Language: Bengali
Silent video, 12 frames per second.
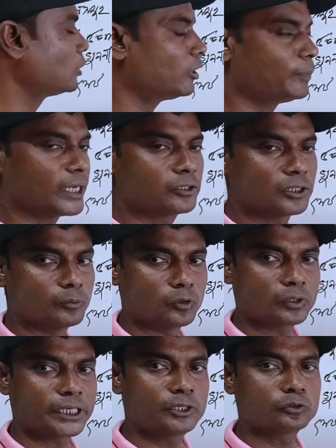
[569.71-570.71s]
বাধ্যতামূলক
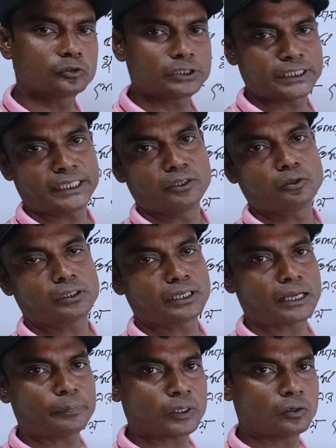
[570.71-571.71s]
এটুক যদি সেটিং করতে না
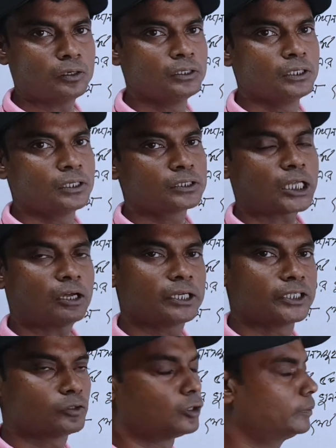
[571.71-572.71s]
পারো তাহলে কিন্তু
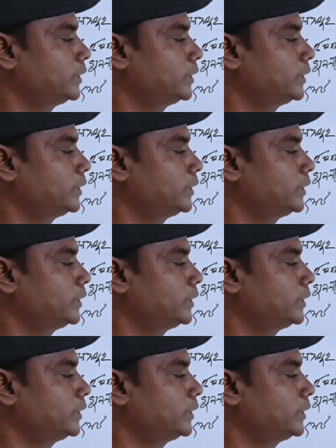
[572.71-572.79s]
হবে না